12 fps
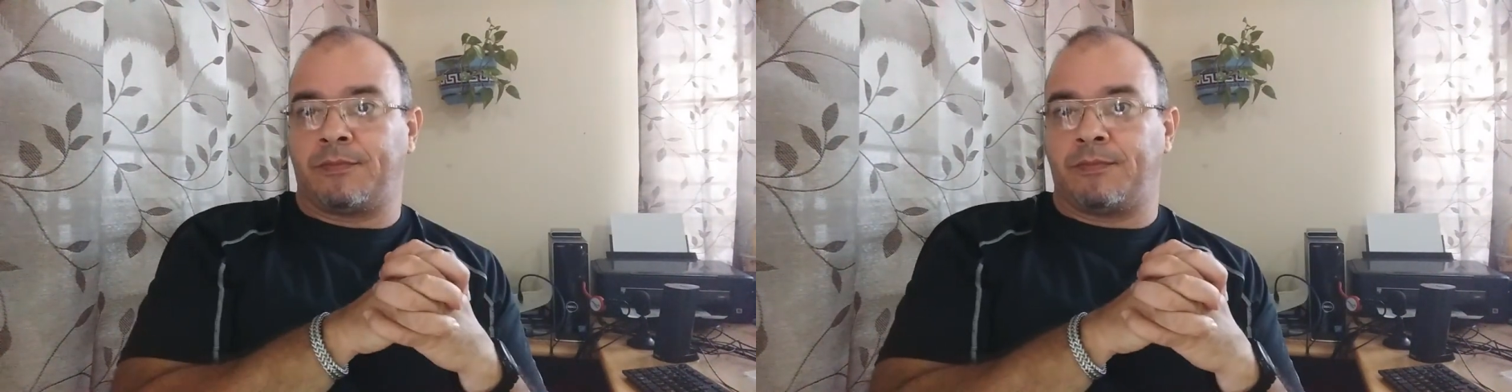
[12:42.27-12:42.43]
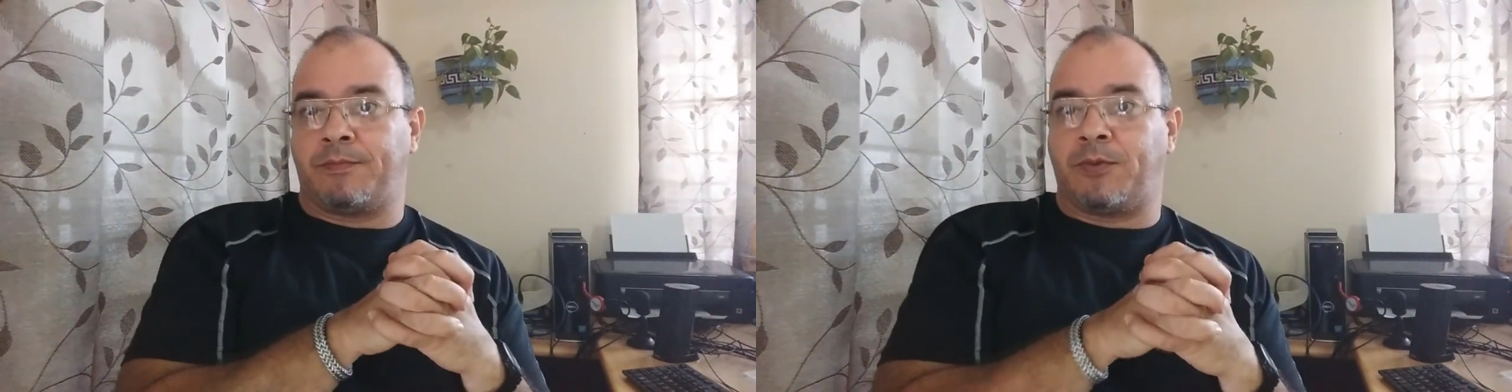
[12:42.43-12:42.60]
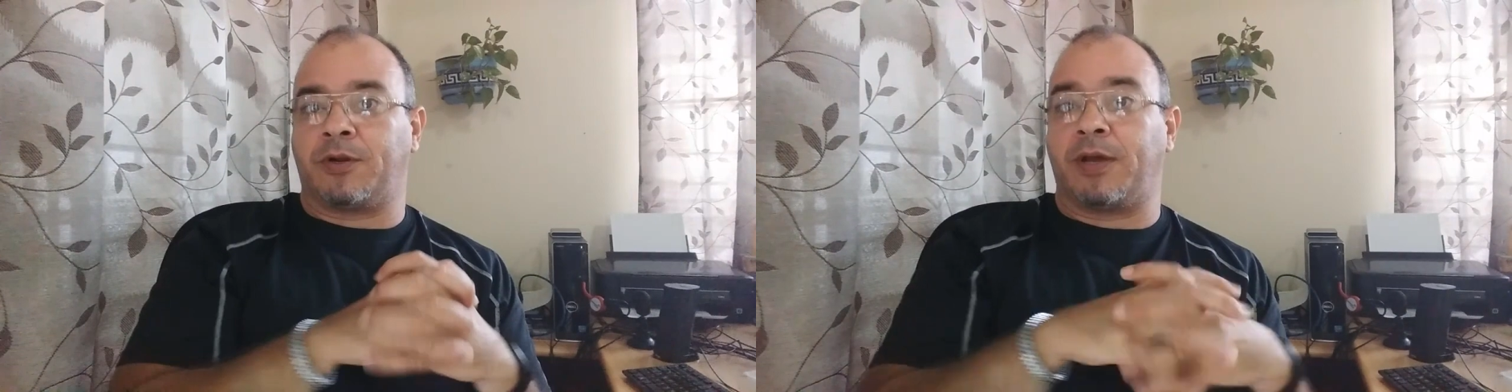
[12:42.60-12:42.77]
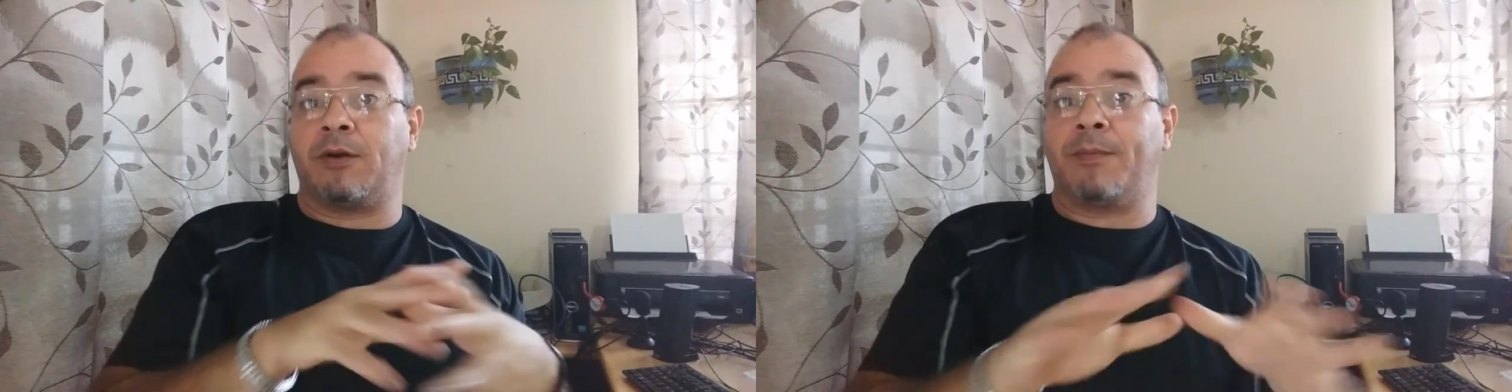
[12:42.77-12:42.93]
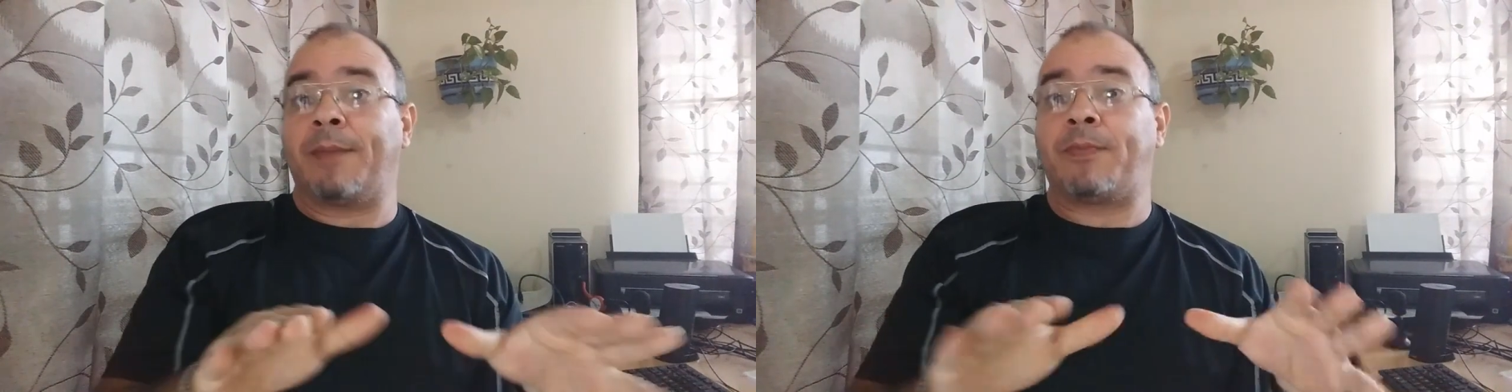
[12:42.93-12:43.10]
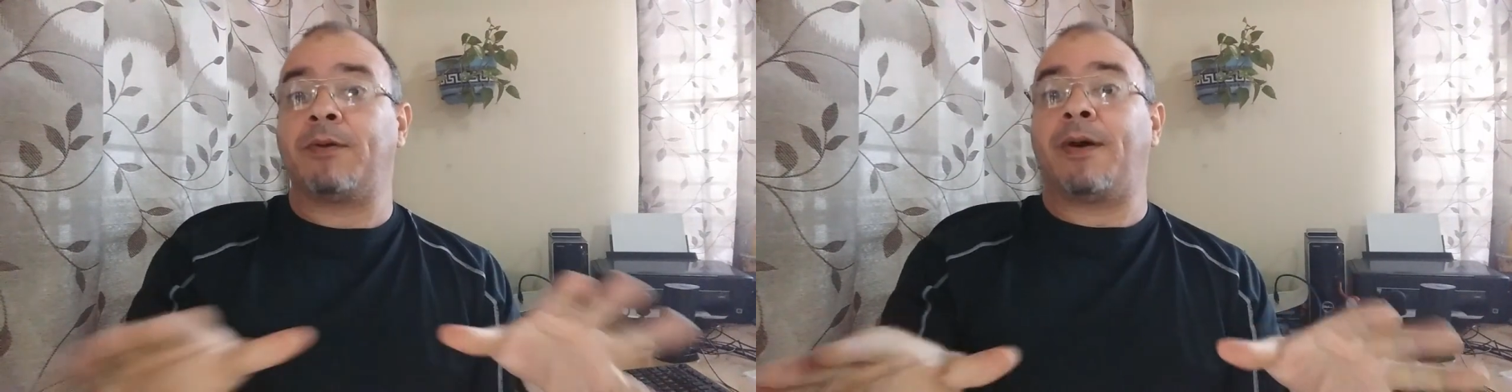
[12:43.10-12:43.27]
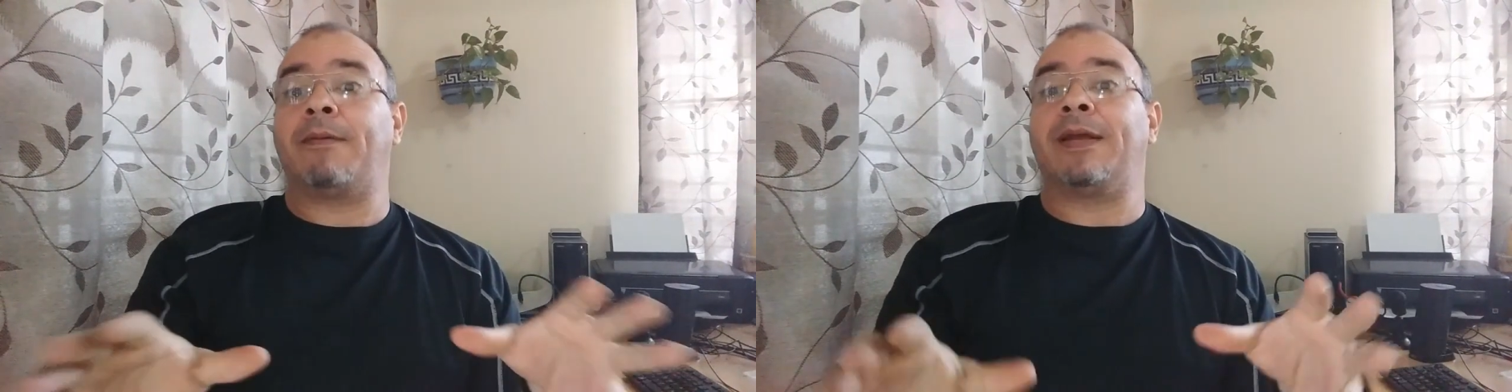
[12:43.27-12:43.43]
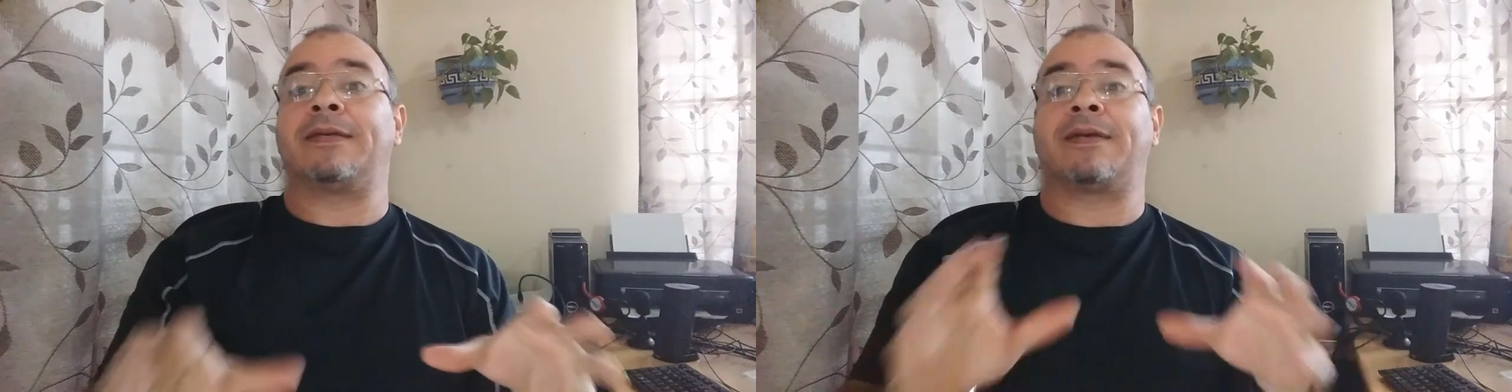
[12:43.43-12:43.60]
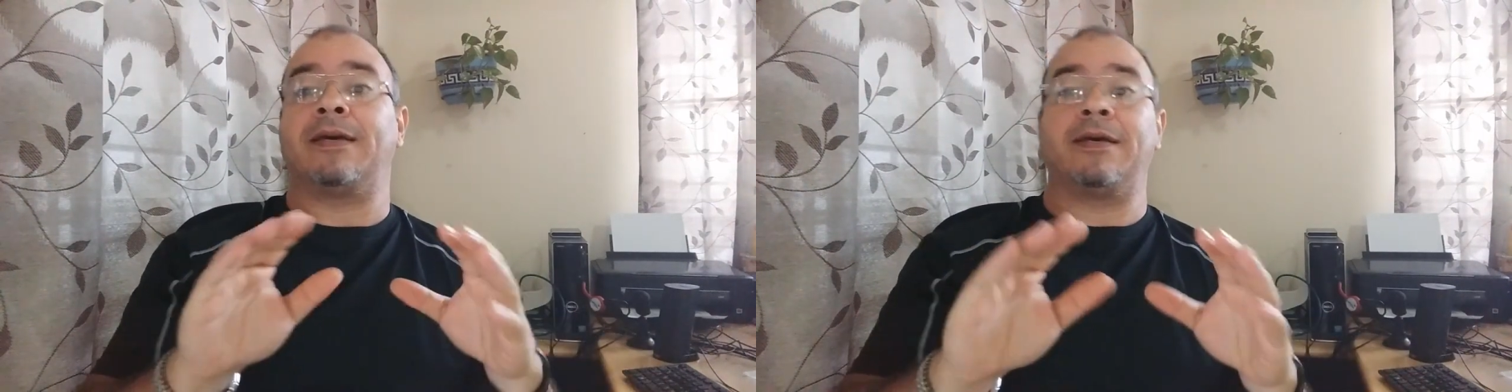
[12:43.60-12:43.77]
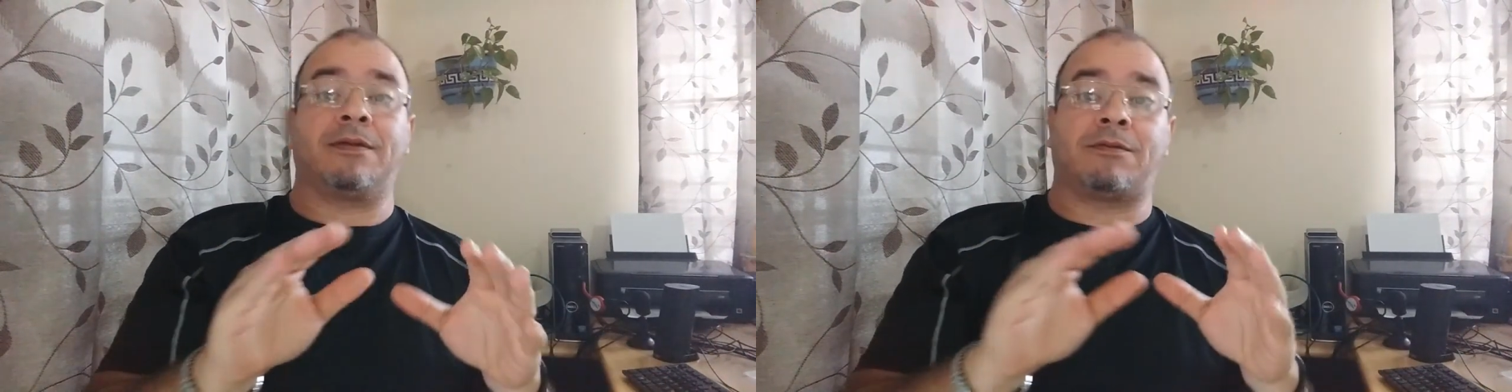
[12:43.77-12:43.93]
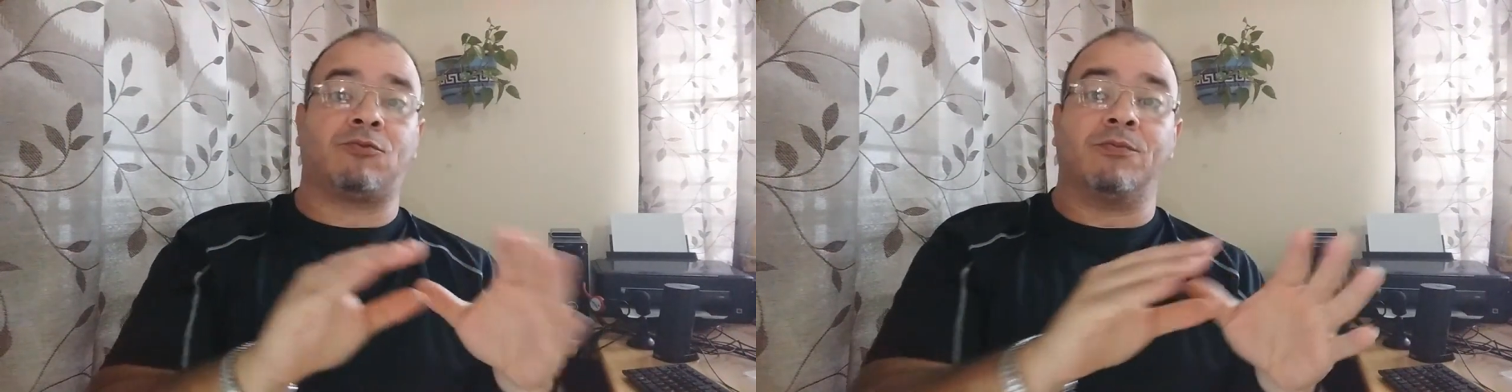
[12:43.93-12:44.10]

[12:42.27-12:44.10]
porque lo más probable es que